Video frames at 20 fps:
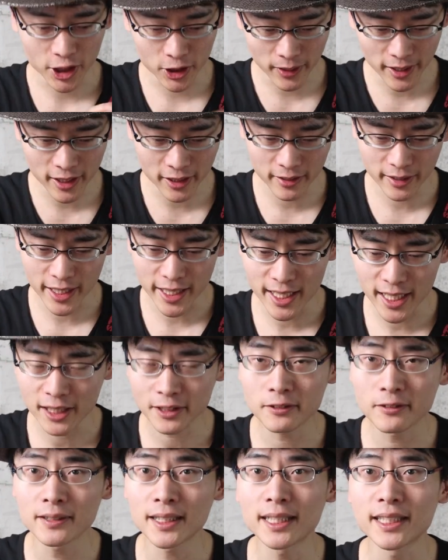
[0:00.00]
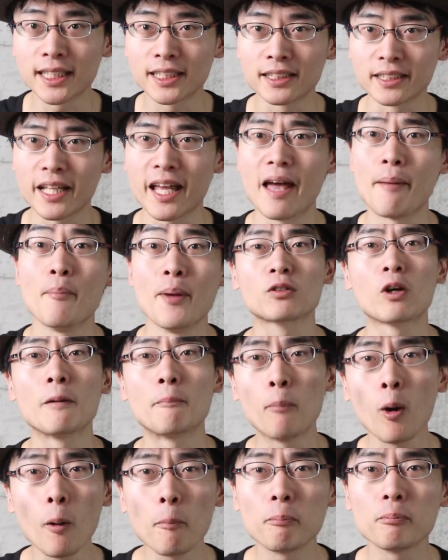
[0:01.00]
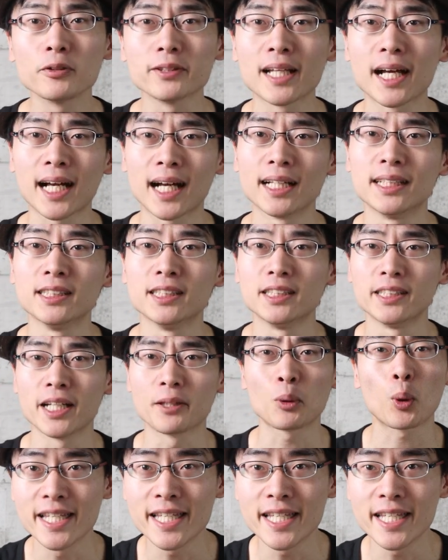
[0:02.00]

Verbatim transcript: それぞれイラストがですねすごいポップな感じで